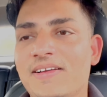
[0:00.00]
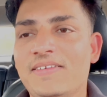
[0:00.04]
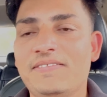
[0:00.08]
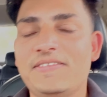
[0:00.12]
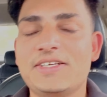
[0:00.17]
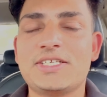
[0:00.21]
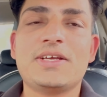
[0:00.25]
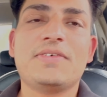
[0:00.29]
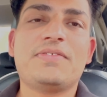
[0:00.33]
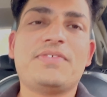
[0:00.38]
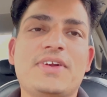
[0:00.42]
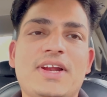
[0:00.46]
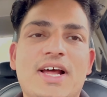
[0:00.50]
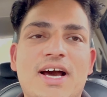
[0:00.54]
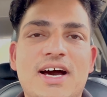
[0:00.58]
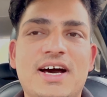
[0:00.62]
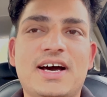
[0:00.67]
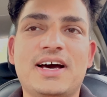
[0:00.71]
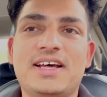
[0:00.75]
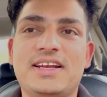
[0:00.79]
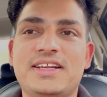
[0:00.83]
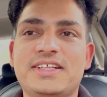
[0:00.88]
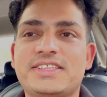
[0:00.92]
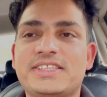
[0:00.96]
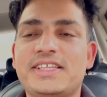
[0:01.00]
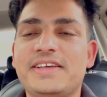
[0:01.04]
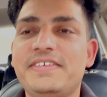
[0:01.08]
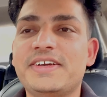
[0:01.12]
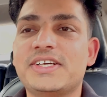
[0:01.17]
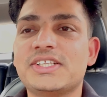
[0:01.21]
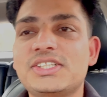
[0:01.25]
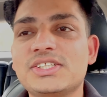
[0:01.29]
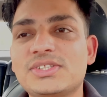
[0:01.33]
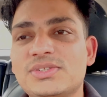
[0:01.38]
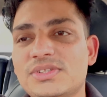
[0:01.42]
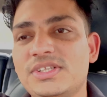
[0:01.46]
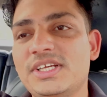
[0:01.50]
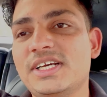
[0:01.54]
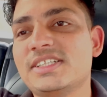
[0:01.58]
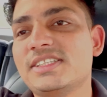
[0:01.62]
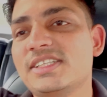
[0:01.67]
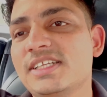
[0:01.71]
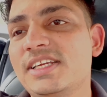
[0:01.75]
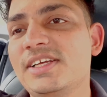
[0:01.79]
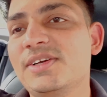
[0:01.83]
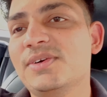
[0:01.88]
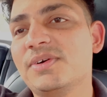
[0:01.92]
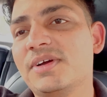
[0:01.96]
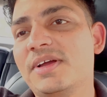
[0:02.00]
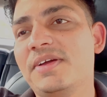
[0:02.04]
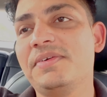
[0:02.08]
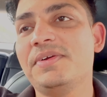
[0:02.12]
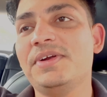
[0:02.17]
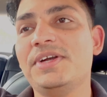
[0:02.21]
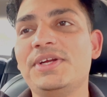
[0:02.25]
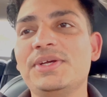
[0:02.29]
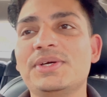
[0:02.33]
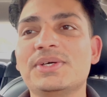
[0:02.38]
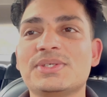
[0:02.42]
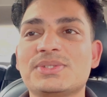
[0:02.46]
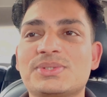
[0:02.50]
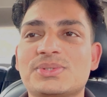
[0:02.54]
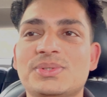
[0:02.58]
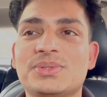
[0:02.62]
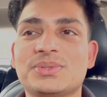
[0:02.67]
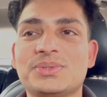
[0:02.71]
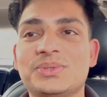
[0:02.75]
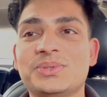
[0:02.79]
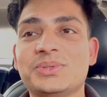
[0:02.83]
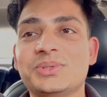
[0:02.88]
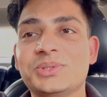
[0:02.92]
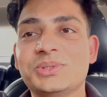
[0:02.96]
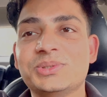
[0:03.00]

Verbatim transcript: वैसे फ़िलहाल इतने व्यक्ति तो देखते नहीं होंगे वीडियोस को तो